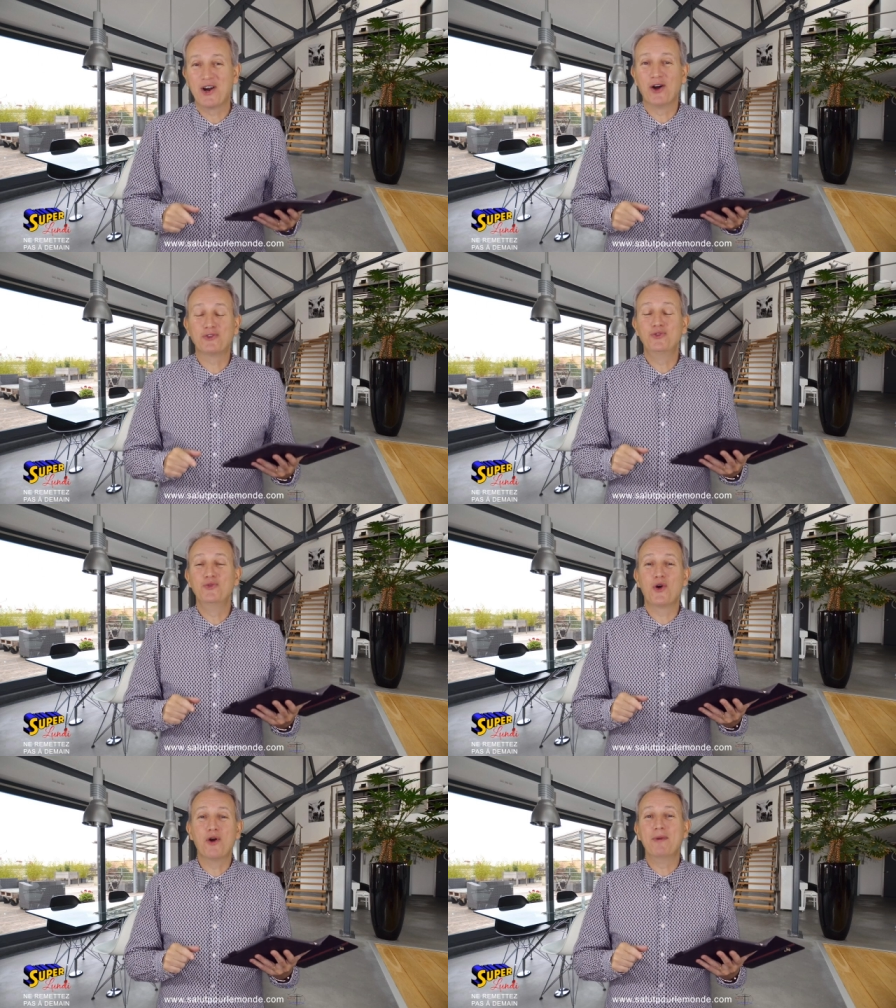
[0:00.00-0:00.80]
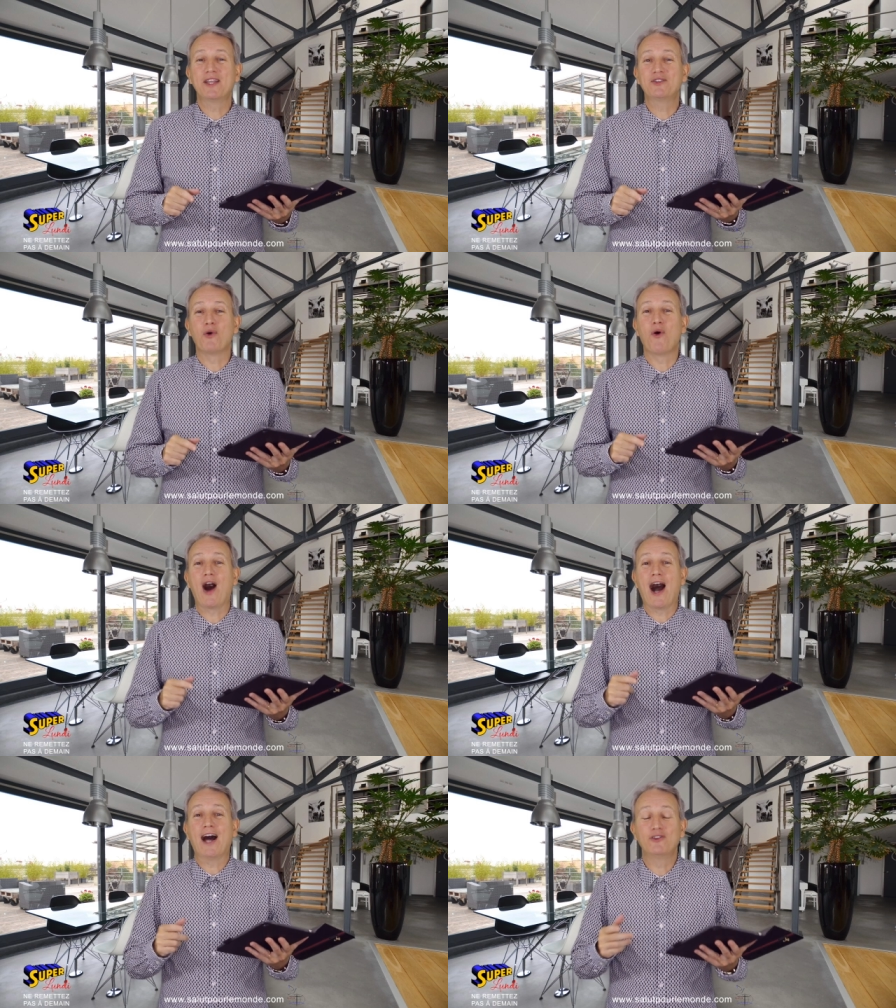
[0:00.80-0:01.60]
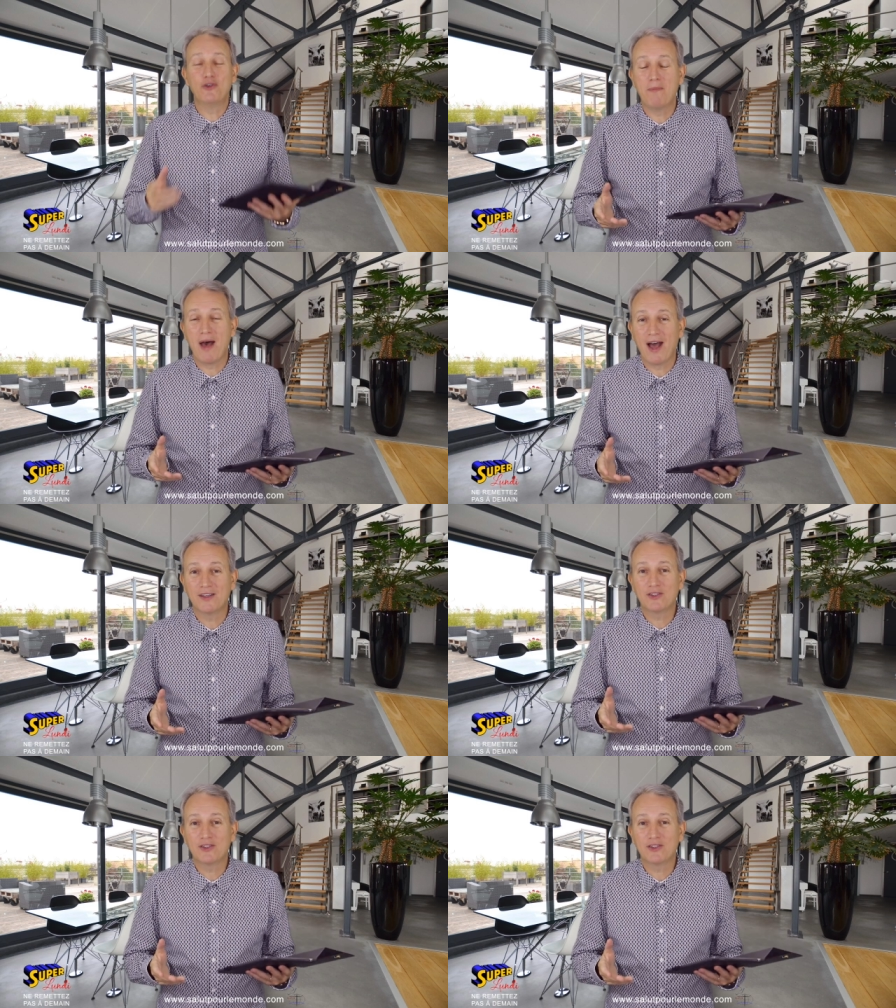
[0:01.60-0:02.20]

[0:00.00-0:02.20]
quand nous remettons à demain